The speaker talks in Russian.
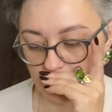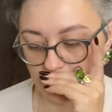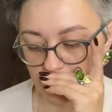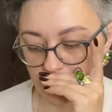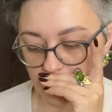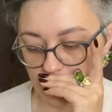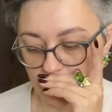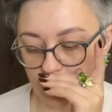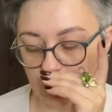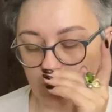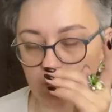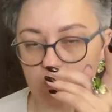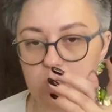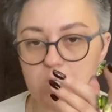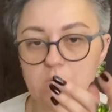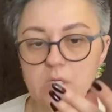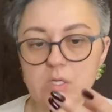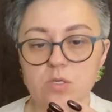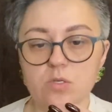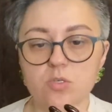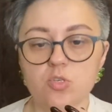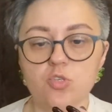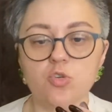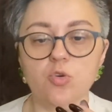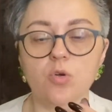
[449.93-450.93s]
Ну и
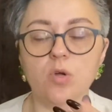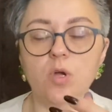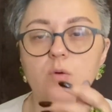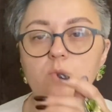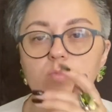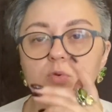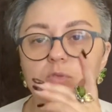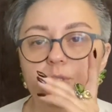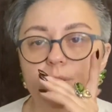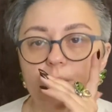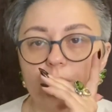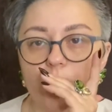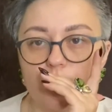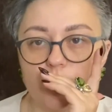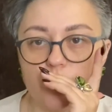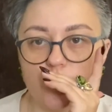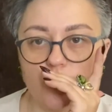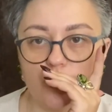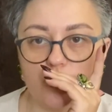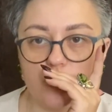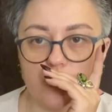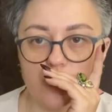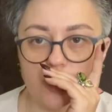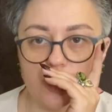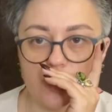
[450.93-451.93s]
еще как будто
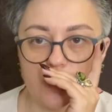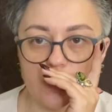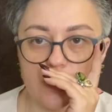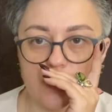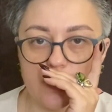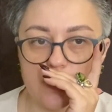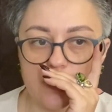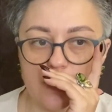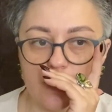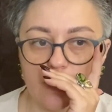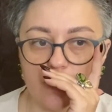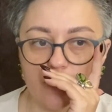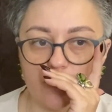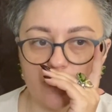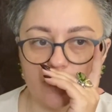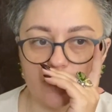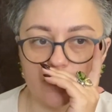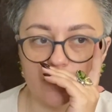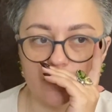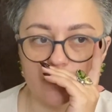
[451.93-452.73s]
копченый чернослив.